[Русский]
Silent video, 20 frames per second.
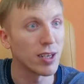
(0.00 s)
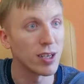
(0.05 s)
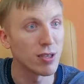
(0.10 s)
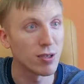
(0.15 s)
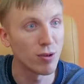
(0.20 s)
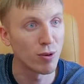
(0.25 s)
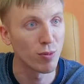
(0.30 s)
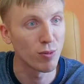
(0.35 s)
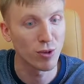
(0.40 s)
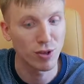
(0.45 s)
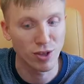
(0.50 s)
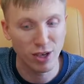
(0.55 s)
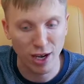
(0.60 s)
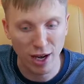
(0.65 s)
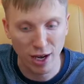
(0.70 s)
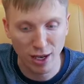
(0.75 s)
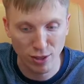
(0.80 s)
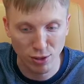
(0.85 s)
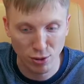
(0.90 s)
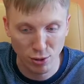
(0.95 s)
Если он будет
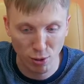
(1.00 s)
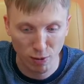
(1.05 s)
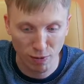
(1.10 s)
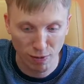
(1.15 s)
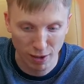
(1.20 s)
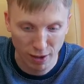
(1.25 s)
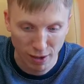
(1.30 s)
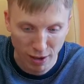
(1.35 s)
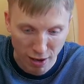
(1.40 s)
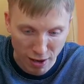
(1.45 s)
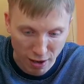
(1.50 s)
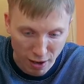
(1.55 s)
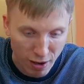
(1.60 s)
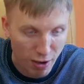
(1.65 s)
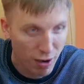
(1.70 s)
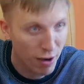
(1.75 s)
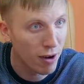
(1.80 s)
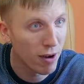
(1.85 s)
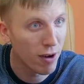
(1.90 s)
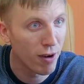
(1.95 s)
реализован э,
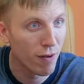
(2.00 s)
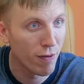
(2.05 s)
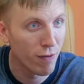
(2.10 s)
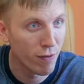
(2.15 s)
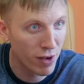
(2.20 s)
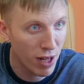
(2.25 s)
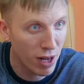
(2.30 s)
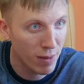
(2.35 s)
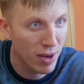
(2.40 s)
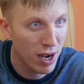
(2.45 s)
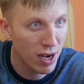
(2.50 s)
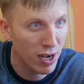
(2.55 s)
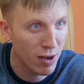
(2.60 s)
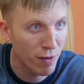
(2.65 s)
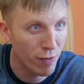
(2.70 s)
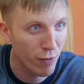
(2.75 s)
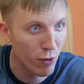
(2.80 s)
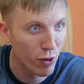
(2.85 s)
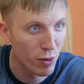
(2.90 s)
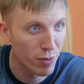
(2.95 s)
в нормальной
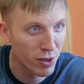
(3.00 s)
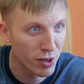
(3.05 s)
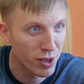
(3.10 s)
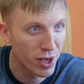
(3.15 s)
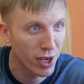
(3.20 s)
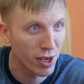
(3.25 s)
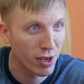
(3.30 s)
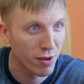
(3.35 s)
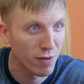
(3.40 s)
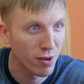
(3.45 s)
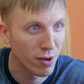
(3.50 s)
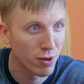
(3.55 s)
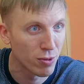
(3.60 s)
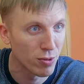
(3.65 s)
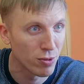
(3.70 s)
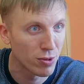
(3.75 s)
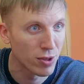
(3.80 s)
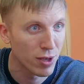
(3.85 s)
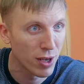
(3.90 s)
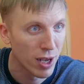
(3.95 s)
форме, деньги
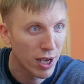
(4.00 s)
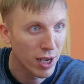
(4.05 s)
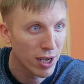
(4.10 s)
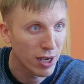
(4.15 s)
вернутся.